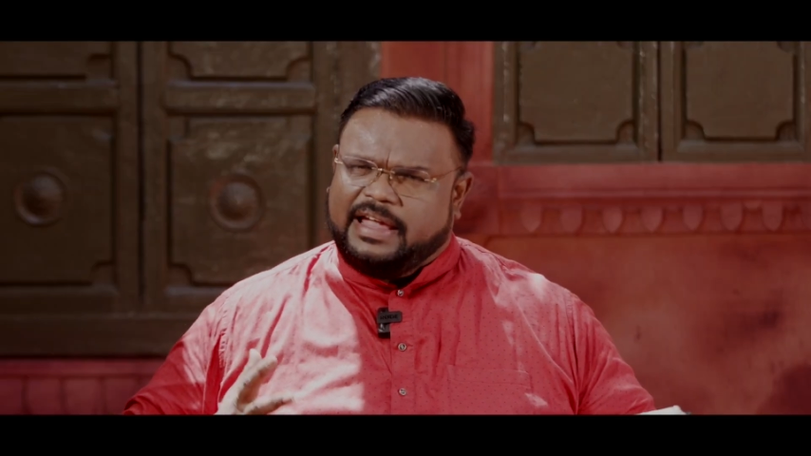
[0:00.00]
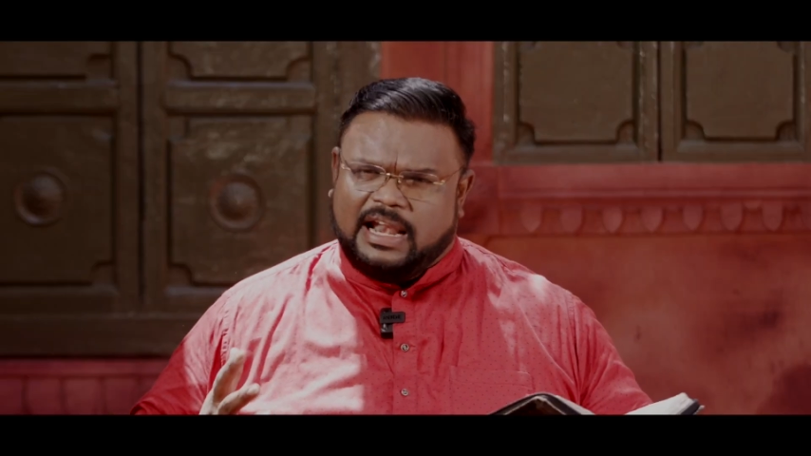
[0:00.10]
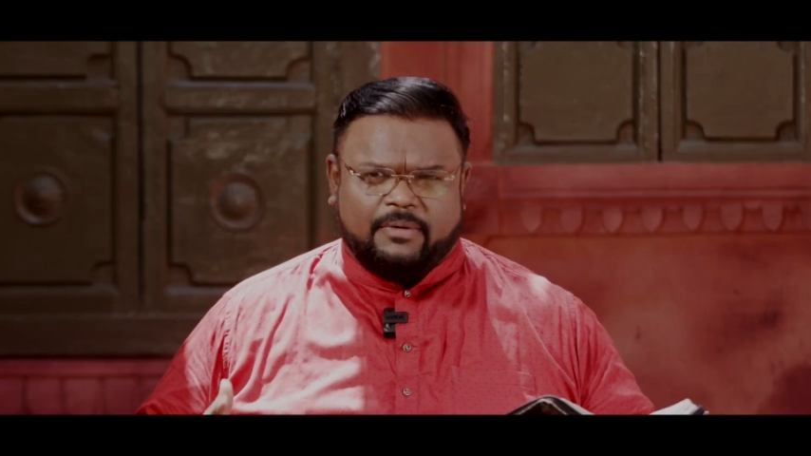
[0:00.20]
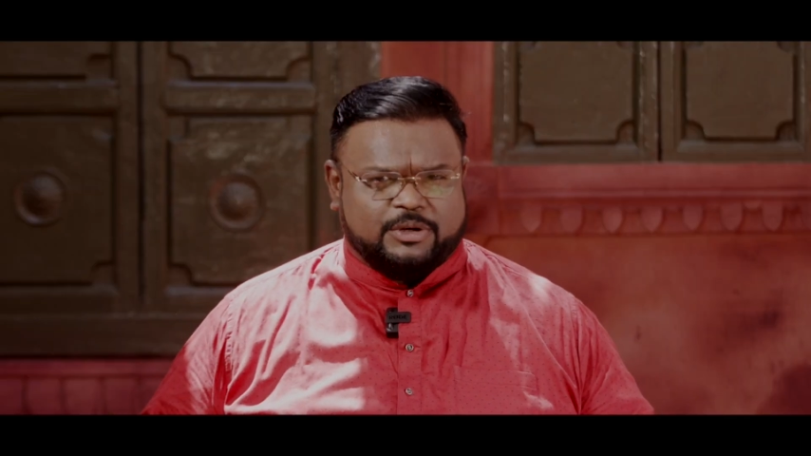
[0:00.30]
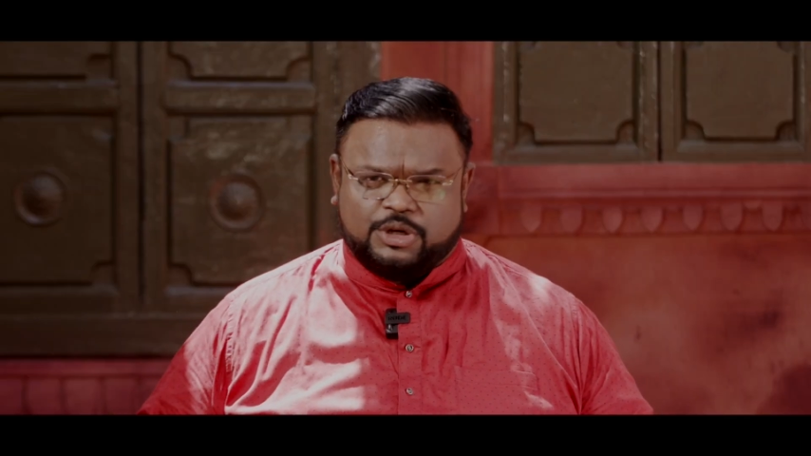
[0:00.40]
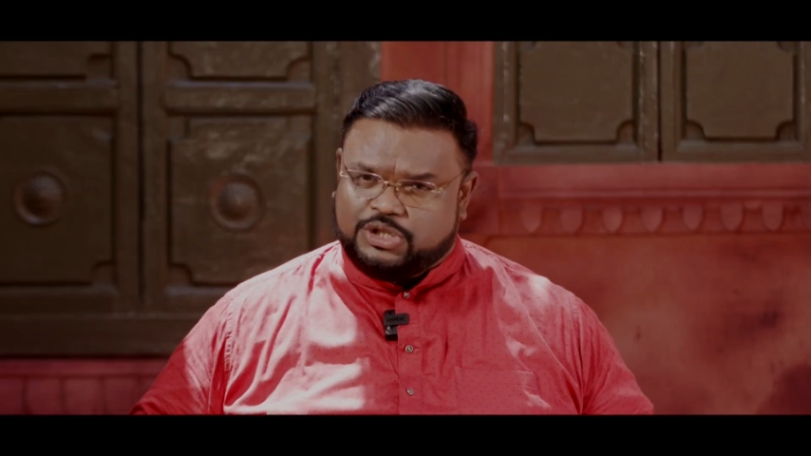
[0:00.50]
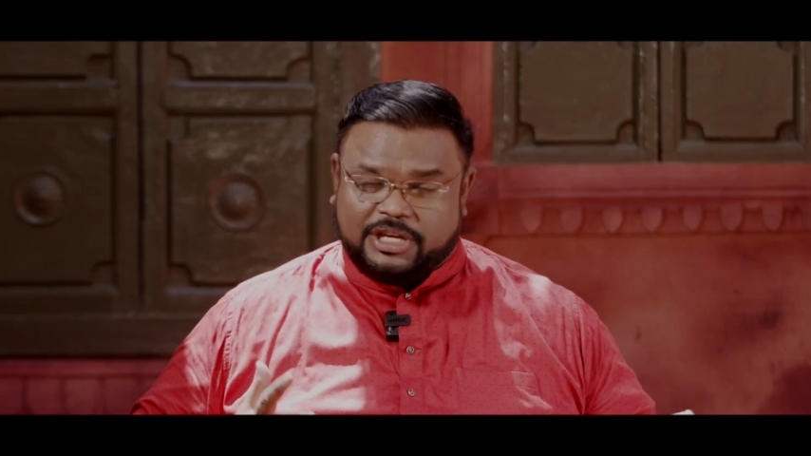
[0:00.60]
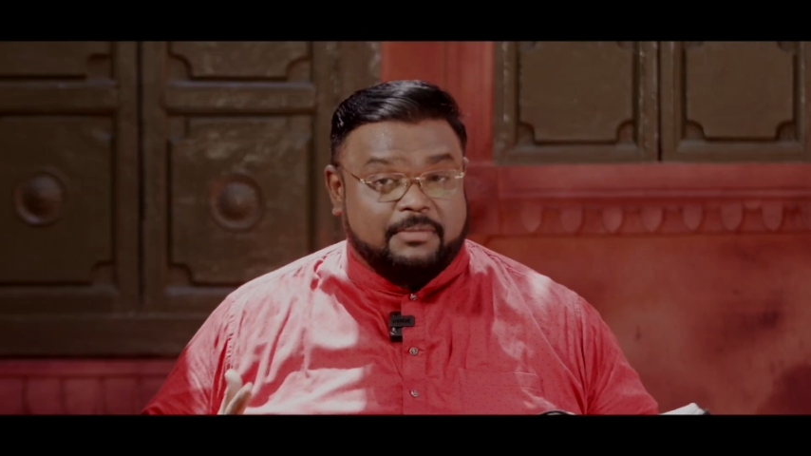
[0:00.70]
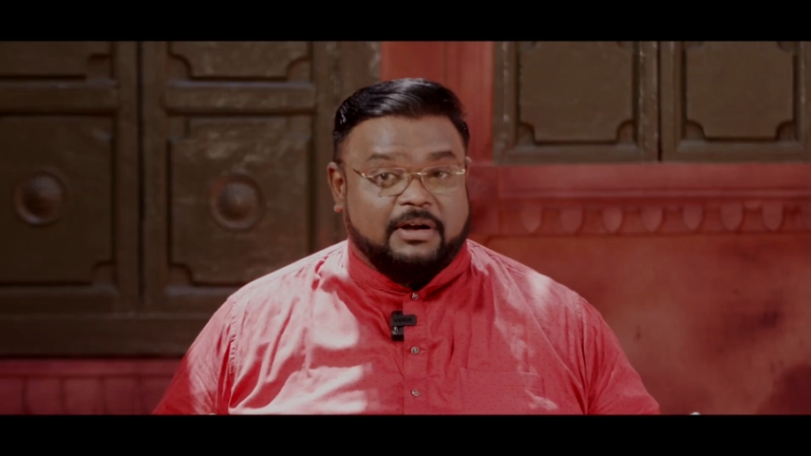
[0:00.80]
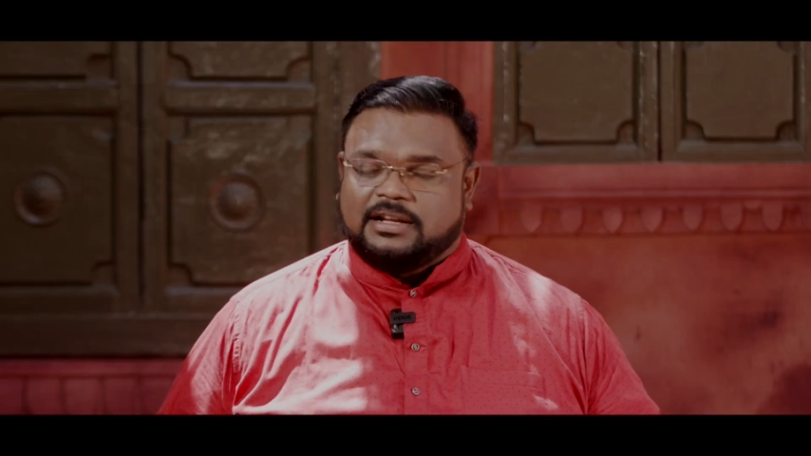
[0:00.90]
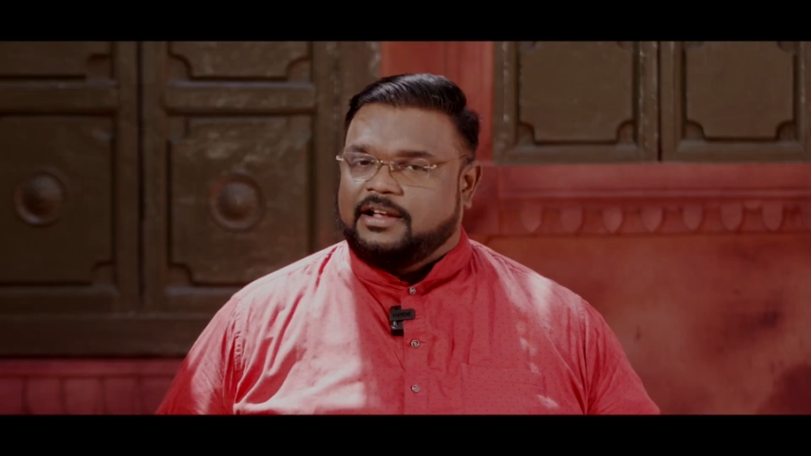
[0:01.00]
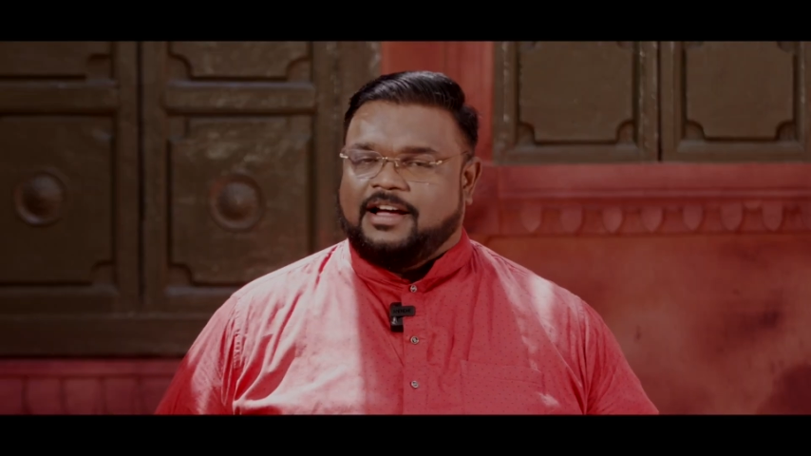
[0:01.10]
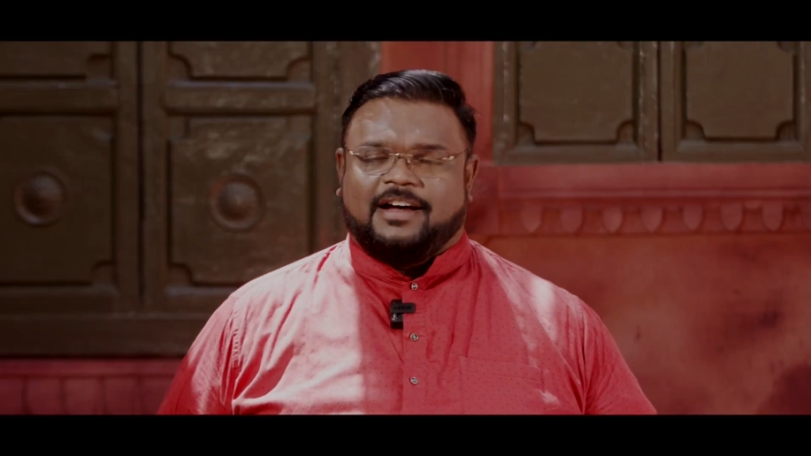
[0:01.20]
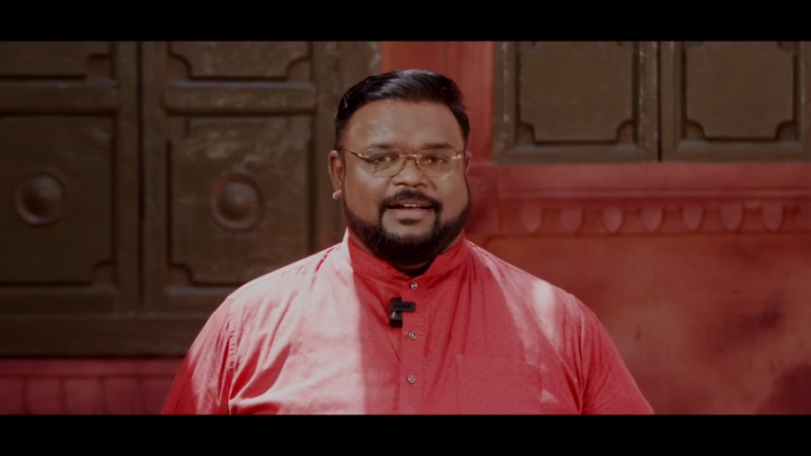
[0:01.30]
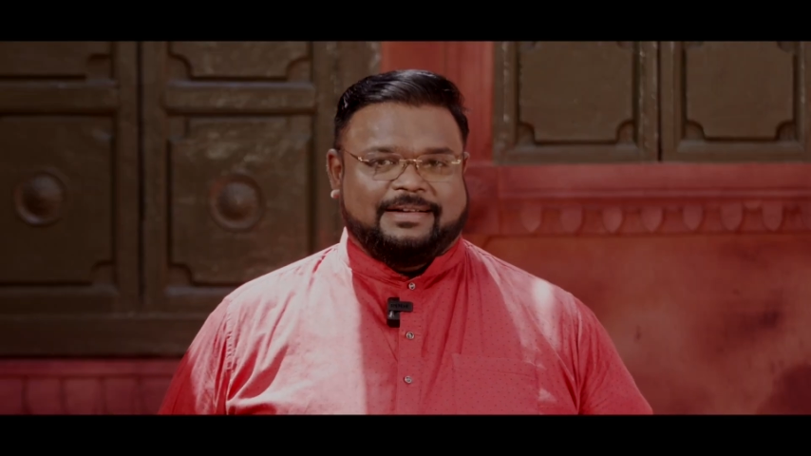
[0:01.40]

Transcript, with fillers: எல்லாவற்றையும் செய்ய மாட்டாரா